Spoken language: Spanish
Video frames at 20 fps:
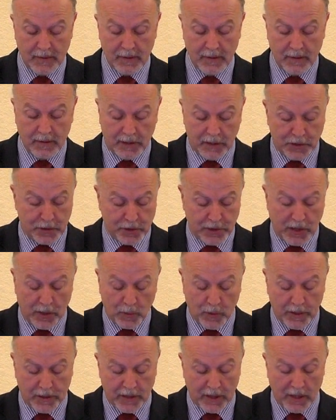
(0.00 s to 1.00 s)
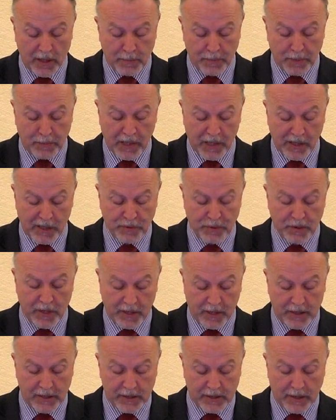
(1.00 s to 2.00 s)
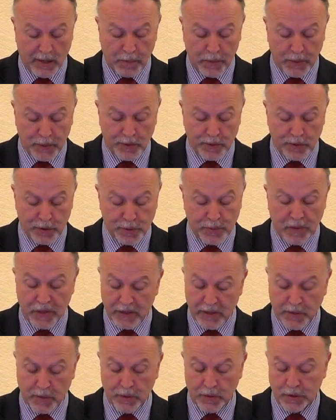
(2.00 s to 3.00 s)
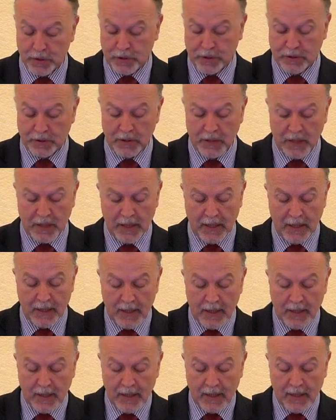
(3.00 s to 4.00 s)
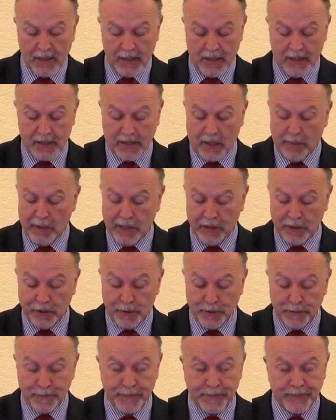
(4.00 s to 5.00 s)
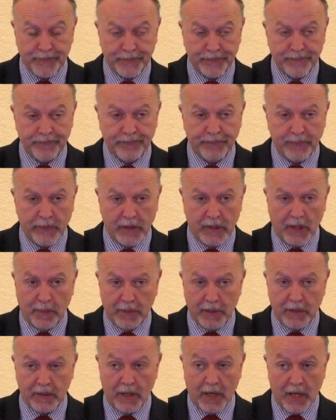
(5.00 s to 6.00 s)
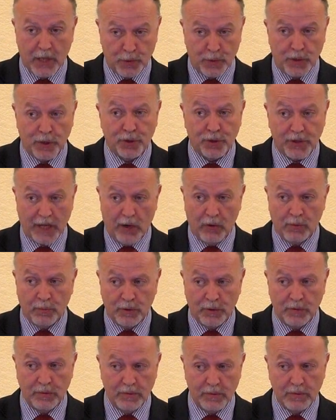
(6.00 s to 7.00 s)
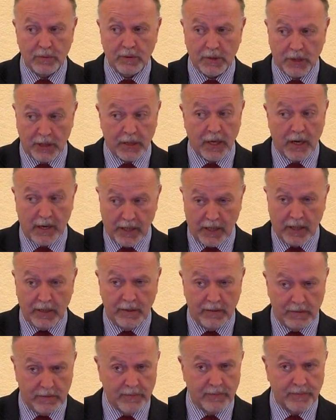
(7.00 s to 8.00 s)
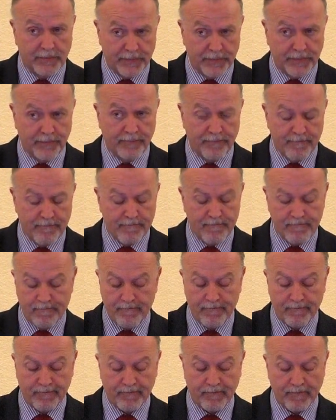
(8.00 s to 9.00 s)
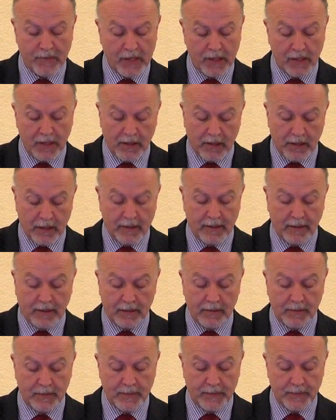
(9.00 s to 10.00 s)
El texto se encuentra en el primer libro de Reyes, capítulo 2, versículo 8. Está hablando David a su hijo Salomón, que es el rey, y le dice,